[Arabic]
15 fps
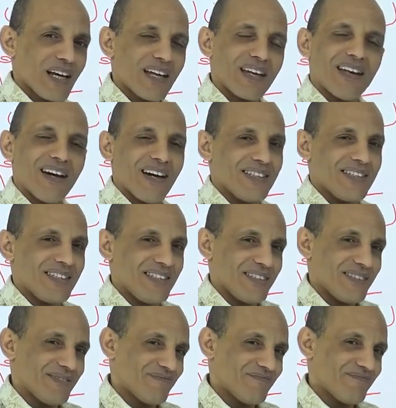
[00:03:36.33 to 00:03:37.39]
الله على دي
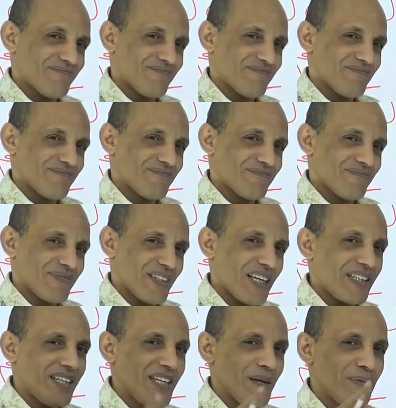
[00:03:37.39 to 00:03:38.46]

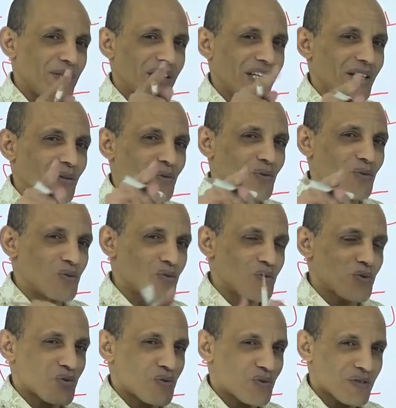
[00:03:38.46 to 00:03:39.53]
هدية ب2 جنيه
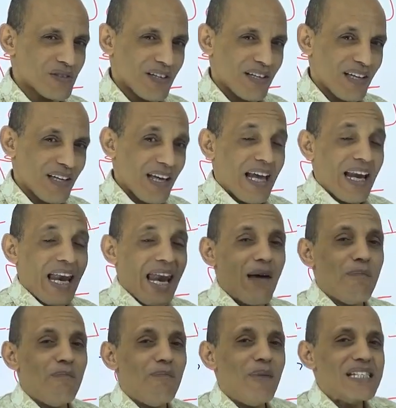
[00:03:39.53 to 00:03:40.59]
ونص
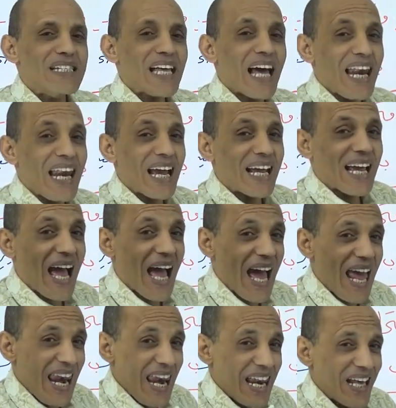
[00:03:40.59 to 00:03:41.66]
لما أسألك
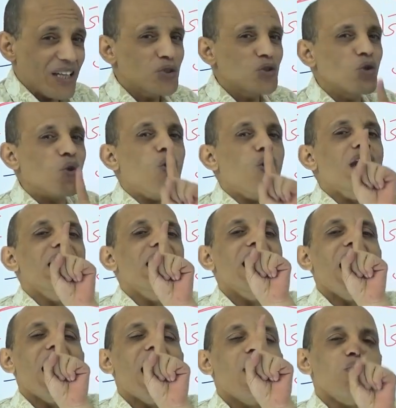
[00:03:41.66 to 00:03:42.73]
هل تقول
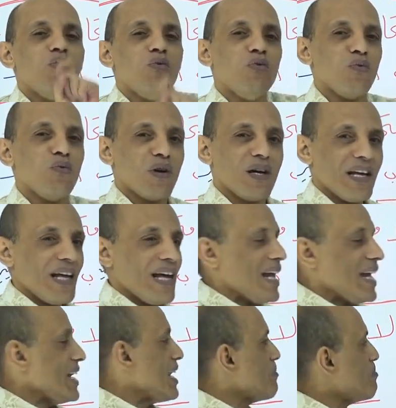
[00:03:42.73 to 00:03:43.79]
لي أو
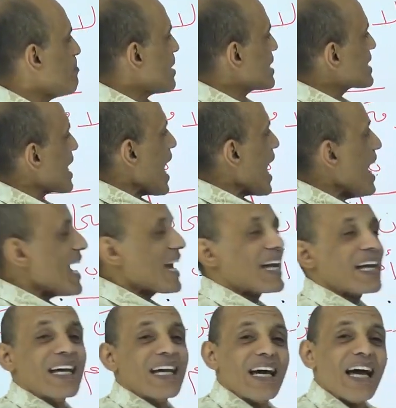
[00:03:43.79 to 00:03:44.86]
لما
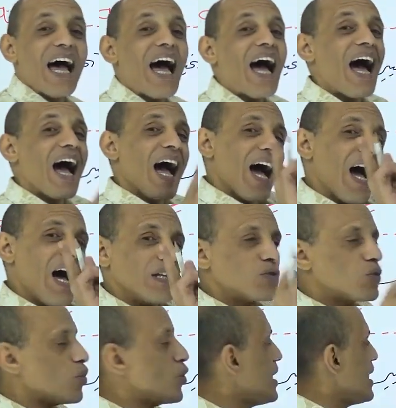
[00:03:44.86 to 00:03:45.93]
أسألك أ
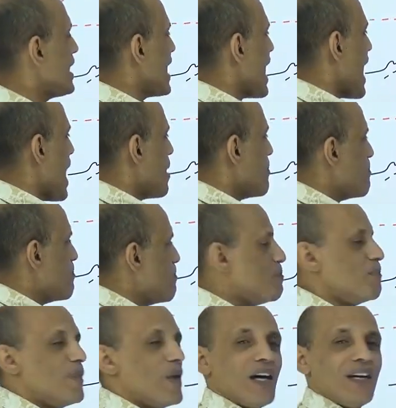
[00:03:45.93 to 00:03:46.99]
تقول لي
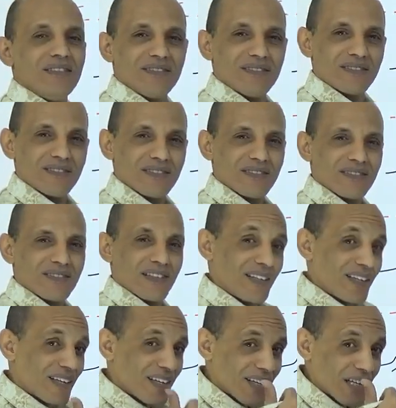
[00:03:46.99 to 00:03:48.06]
أم
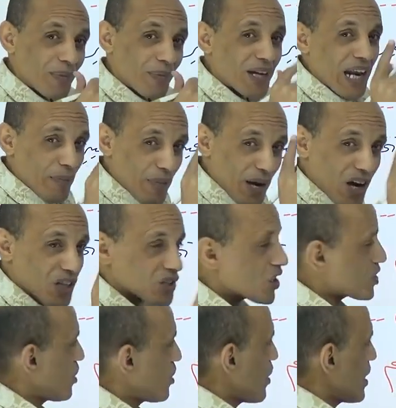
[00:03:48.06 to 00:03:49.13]
يبقى أنا لما أجي
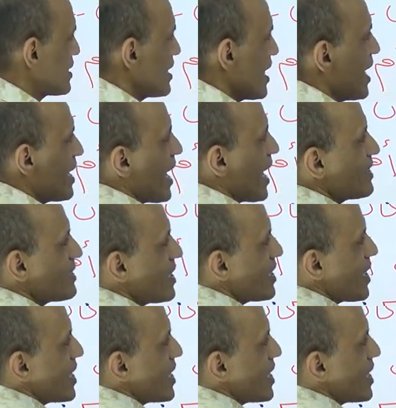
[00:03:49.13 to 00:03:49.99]
أختار دلوقتي أنا عندي